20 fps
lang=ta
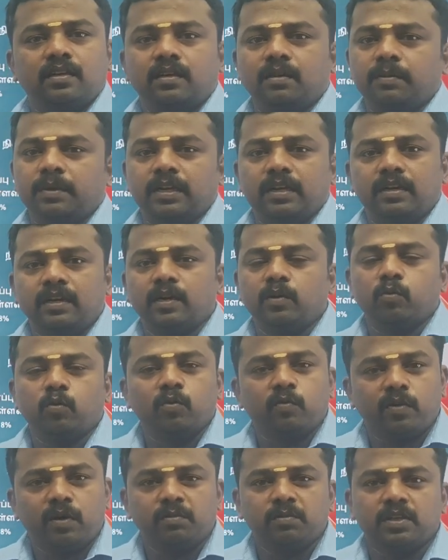ஐ மீன் ரெண்டு
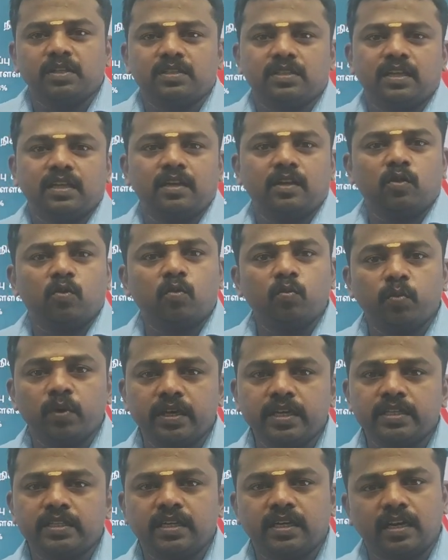மூணு ஃபார்முலாஸ் தான் அதில் ரொம்ப
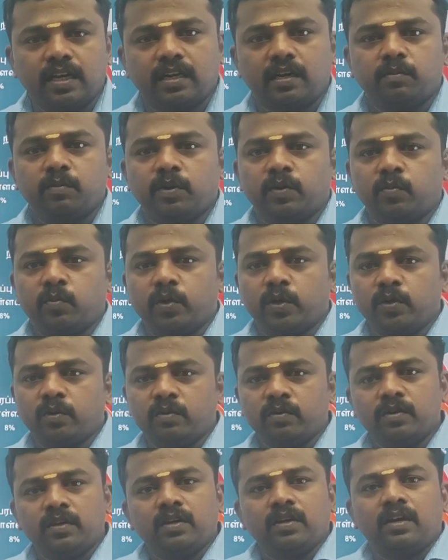ஈஸியாக டார்கெட் பண்ண
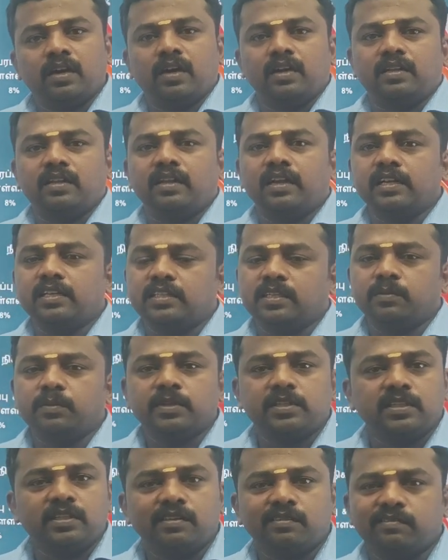முடியும் அண்ட் தென் எல்சிஎம்
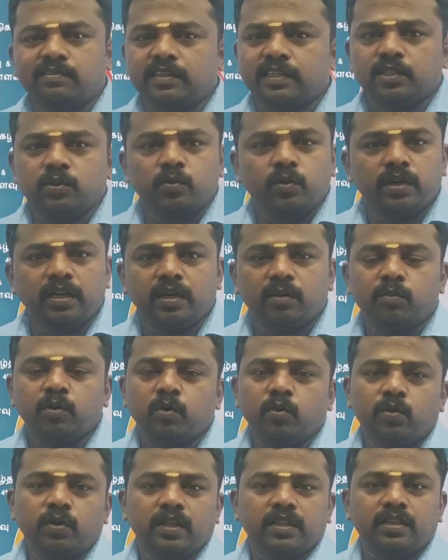ஹெச்எஃப் இட் இஸ் ஒன்லி
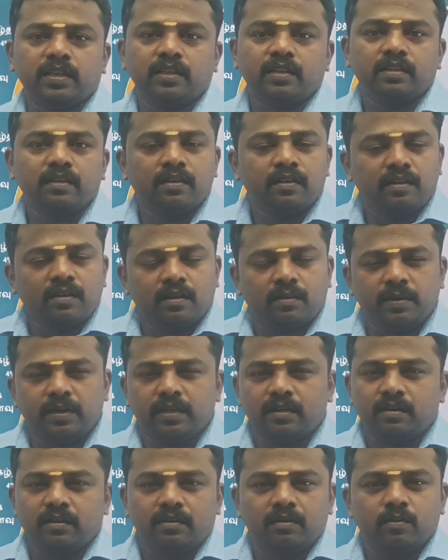அபவுட் எத்தனை ஐ
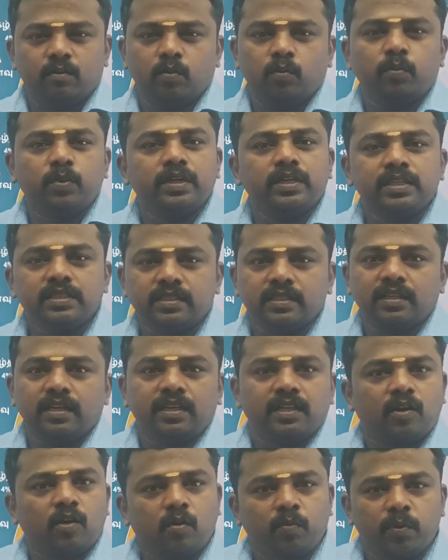மீன் ரொம்ப ஈஸி
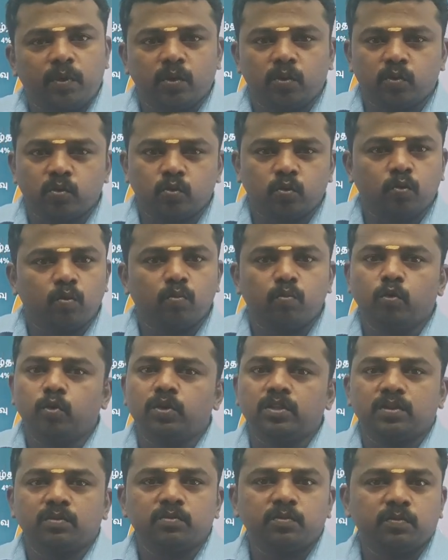தான் அந்த டாப்பிக்கும் ஸோ
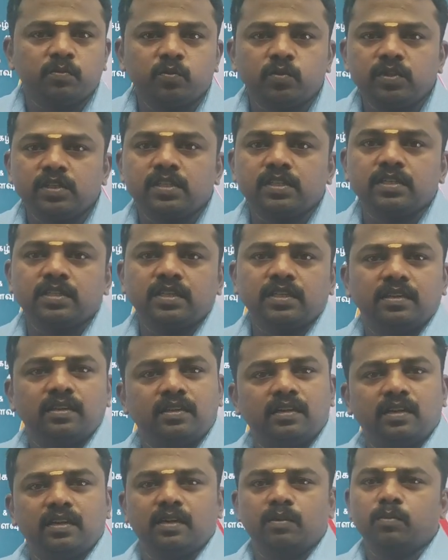ஒம்பது சம் முடிஞ்சிருச்சு
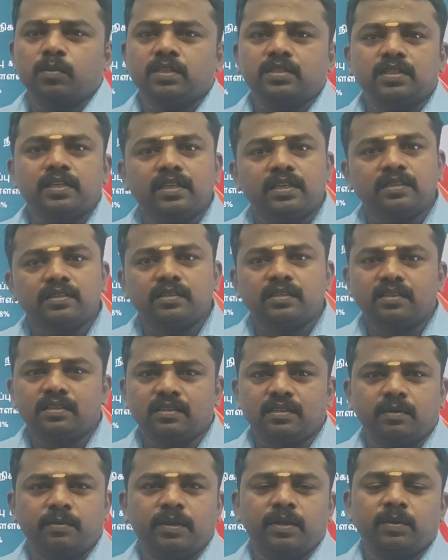நம்பர் சீரீஸு
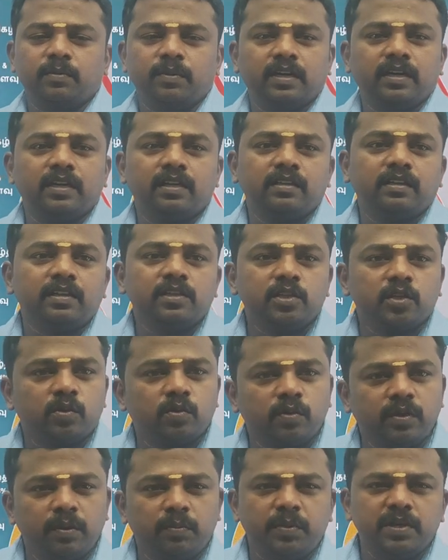ஐ மீன் நம்மளுக்கு என்ன
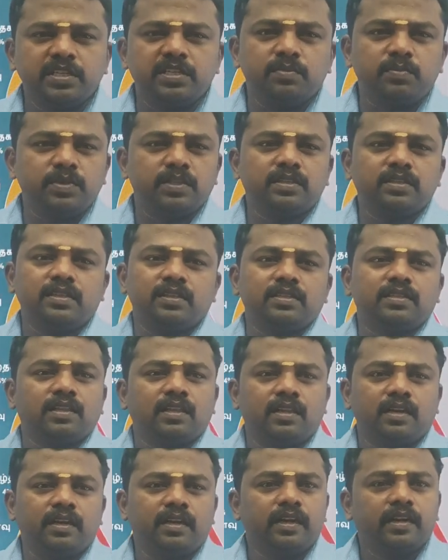தெரிஞ்சிருக்கணும் ஏபிஜிபி சீரீஸ்
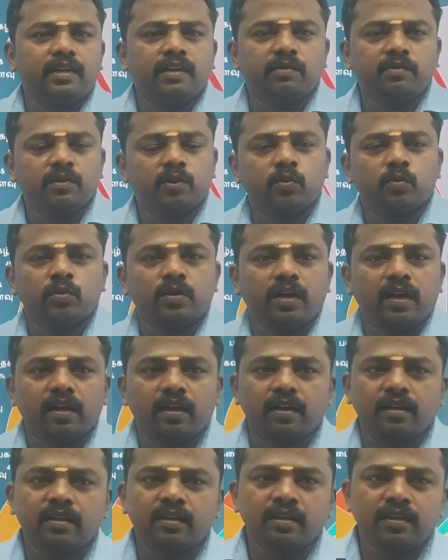அதெல்லாம் ரெடிட்டாக வந்திருக்கும்னு
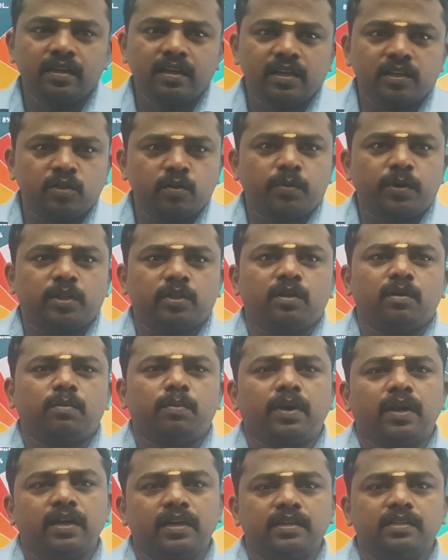நினைக்கிறேன் இப்போ பார்த்தோன்னா
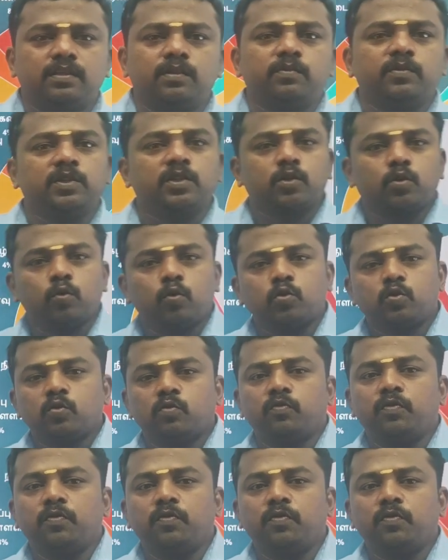பன்னெண்டு சம் இட்ஸ் க்ளோஸ் டு